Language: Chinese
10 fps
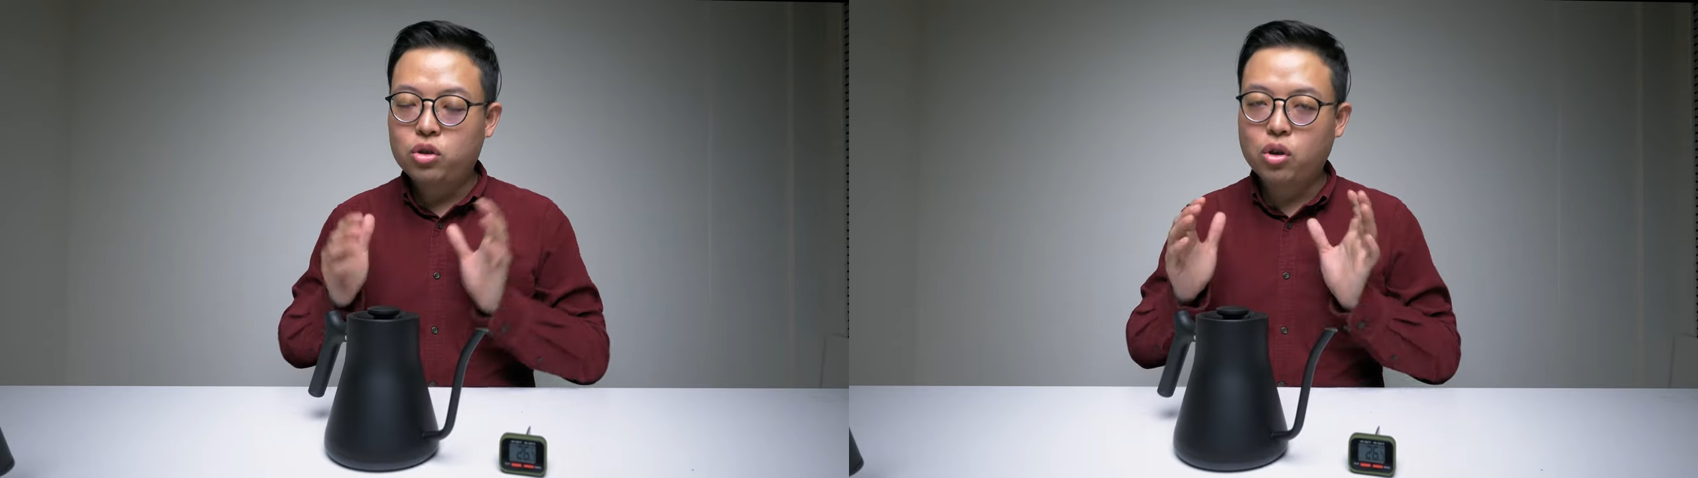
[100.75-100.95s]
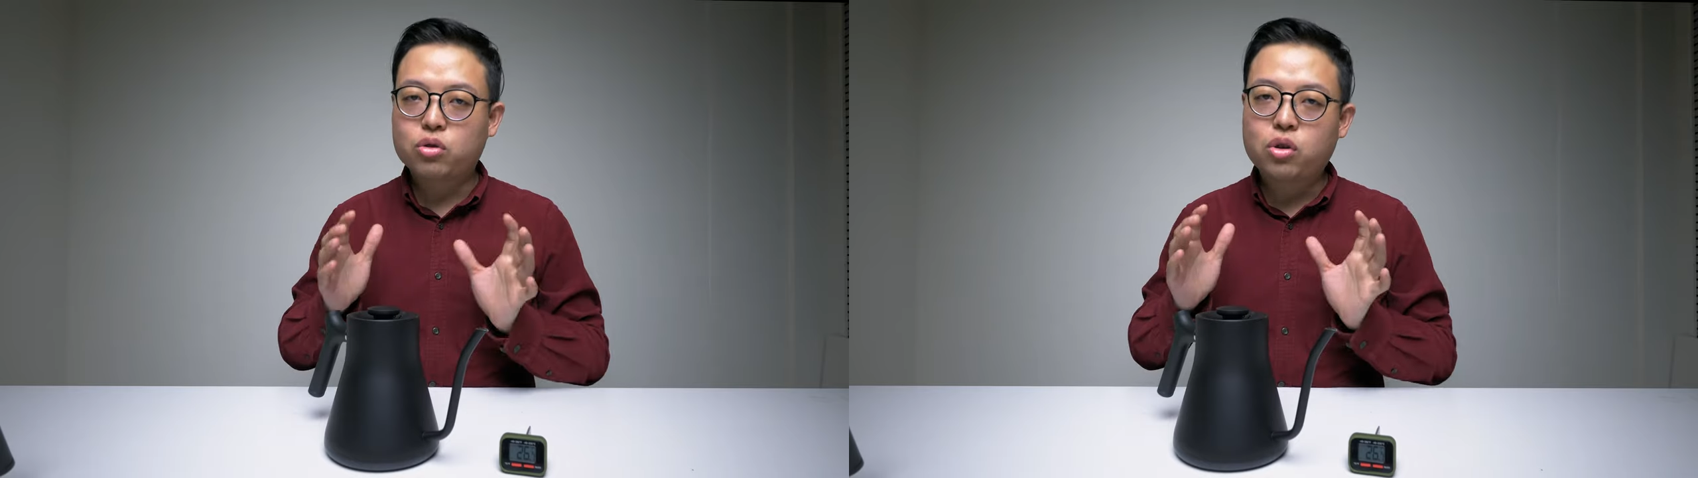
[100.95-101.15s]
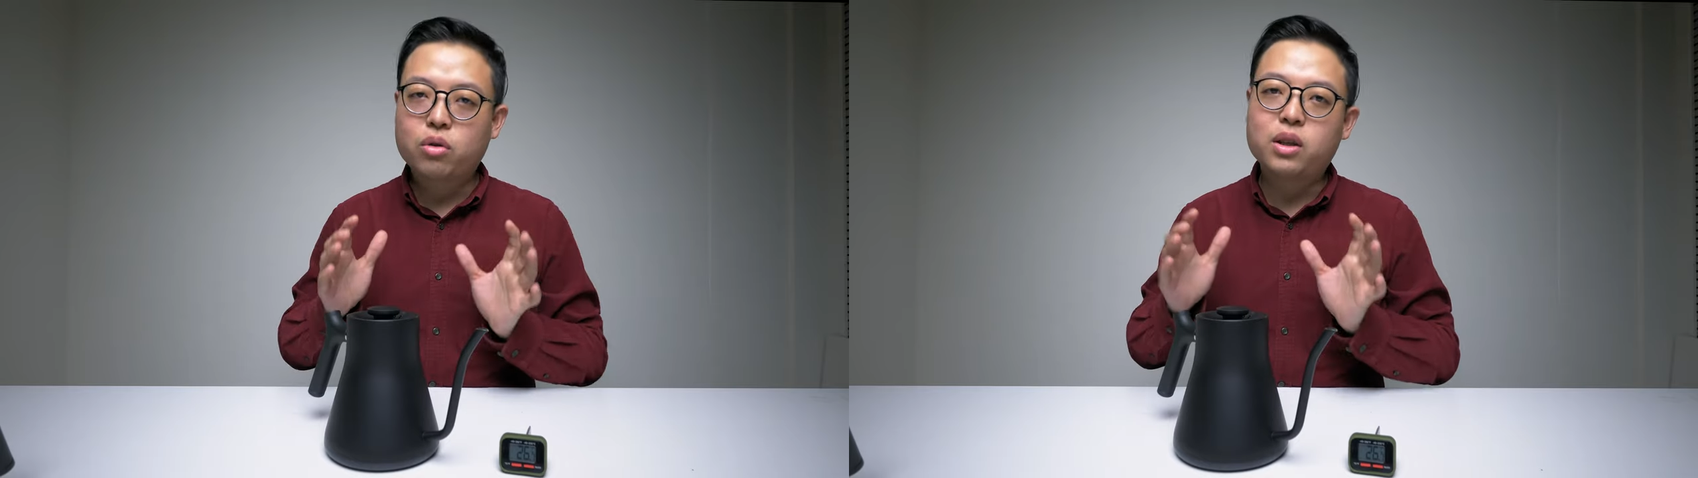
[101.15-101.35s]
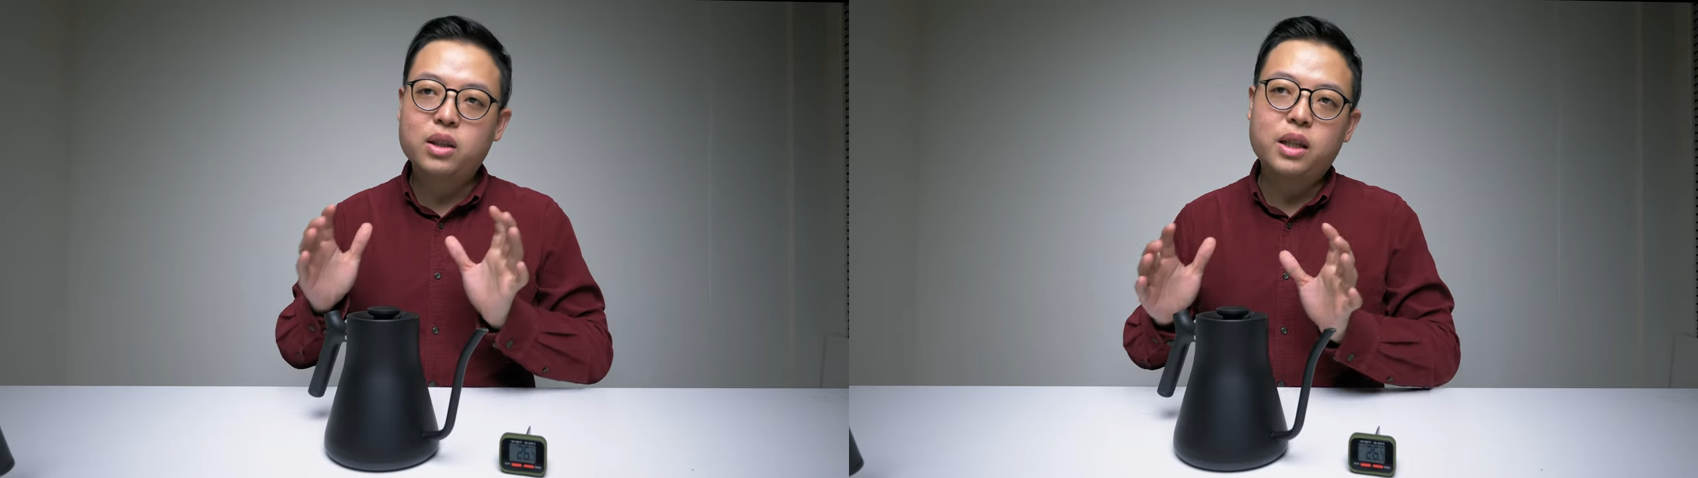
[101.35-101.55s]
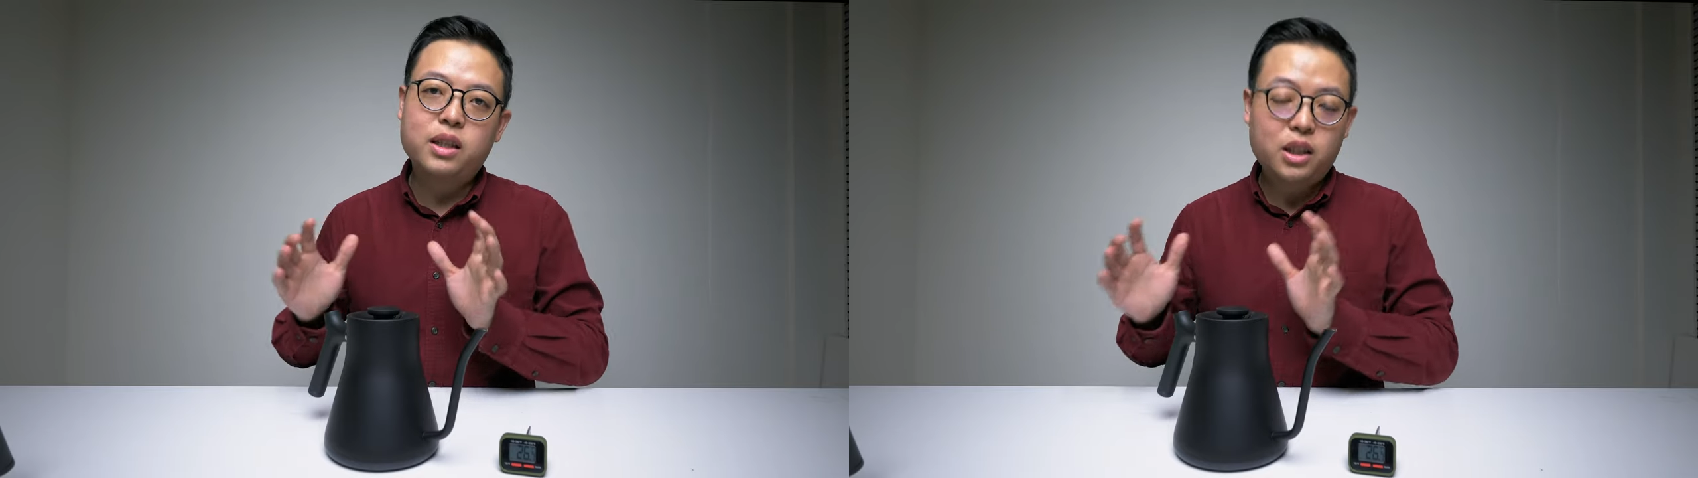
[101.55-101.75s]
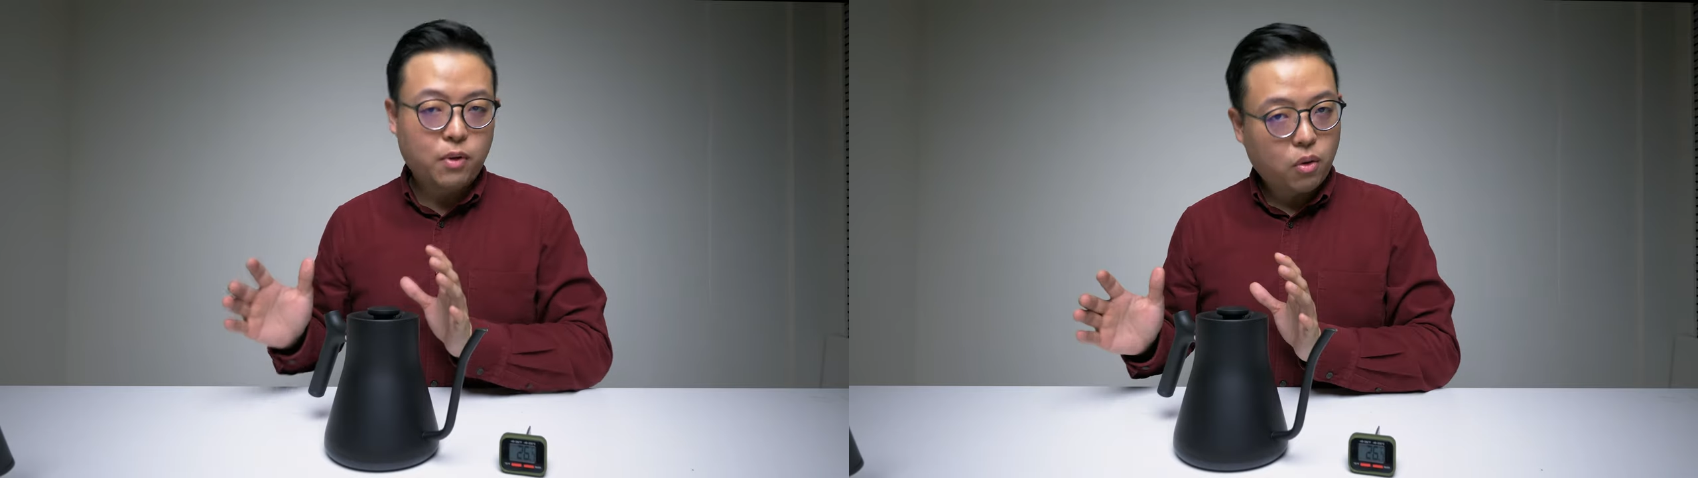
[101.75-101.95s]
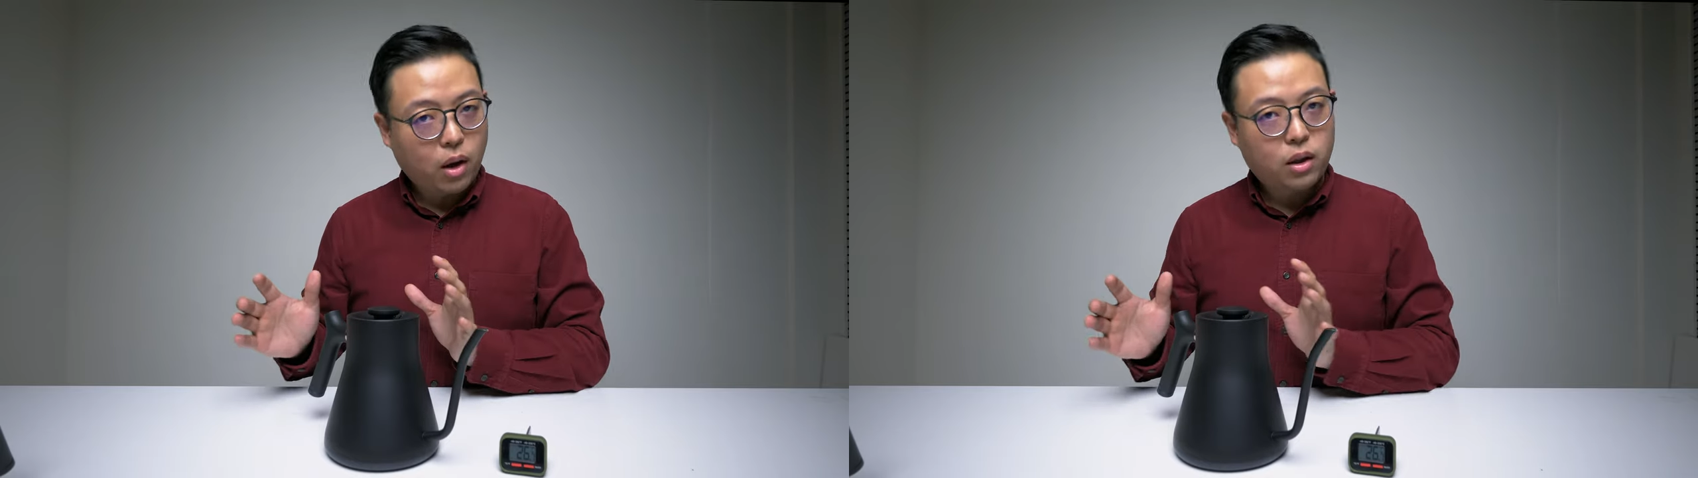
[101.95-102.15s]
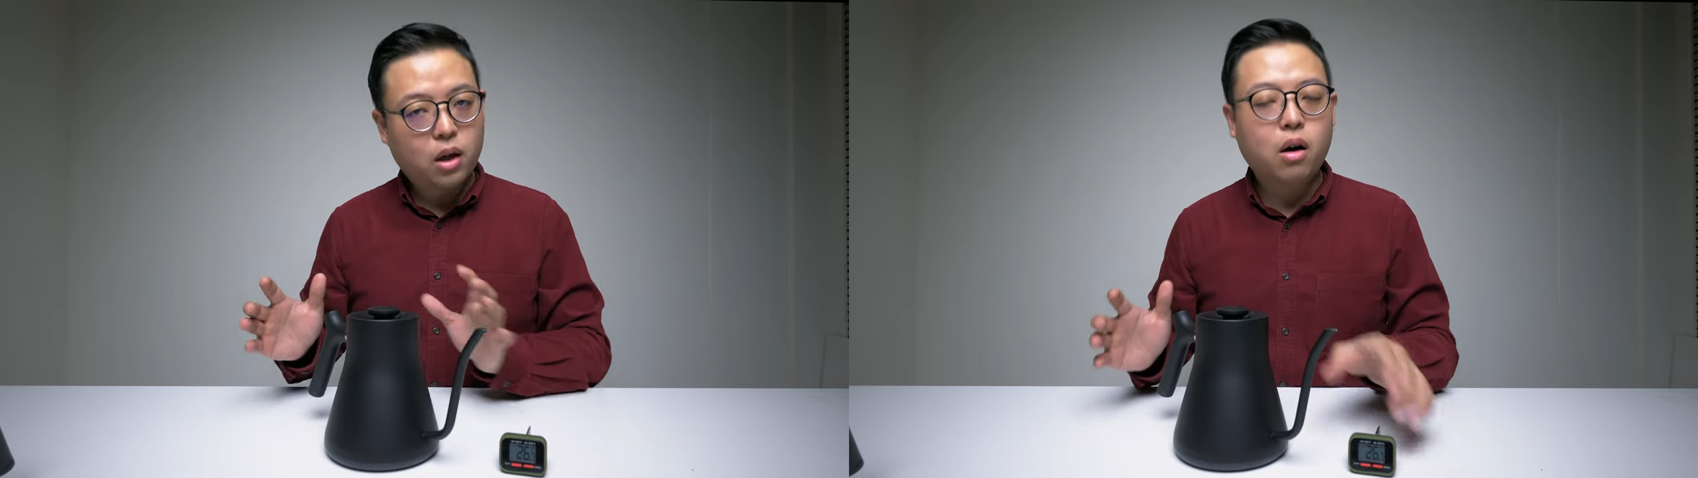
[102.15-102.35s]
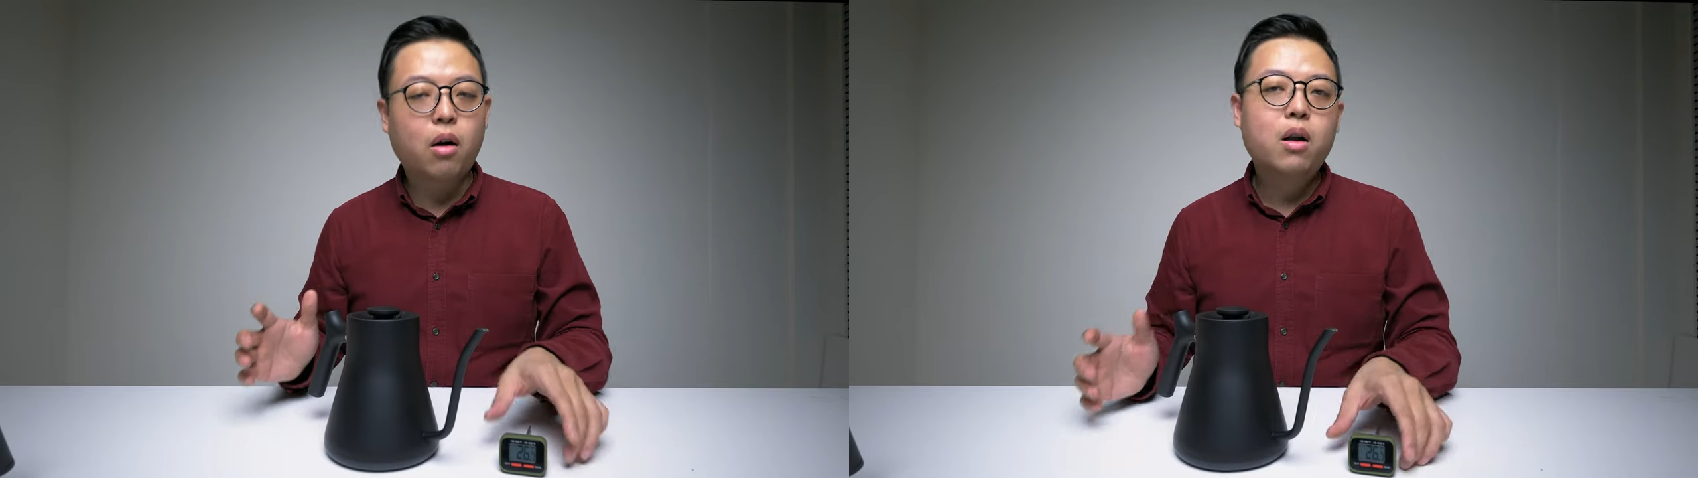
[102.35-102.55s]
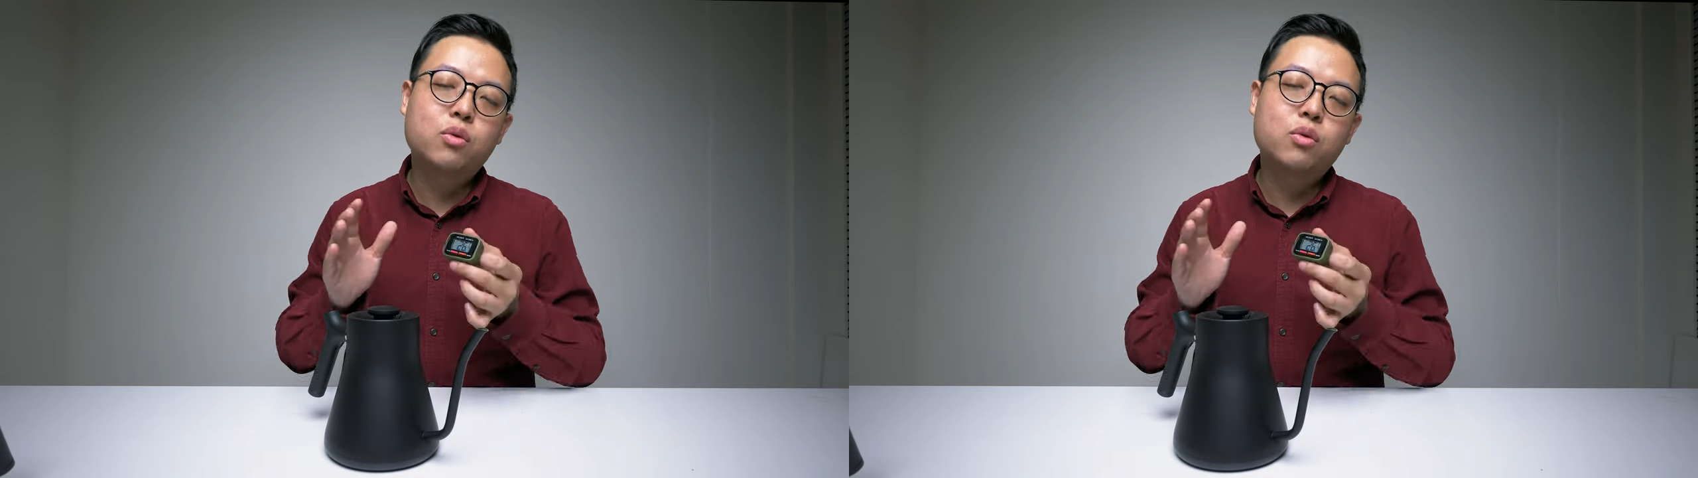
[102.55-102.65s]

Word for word: 手冲的一些基本观念，哈。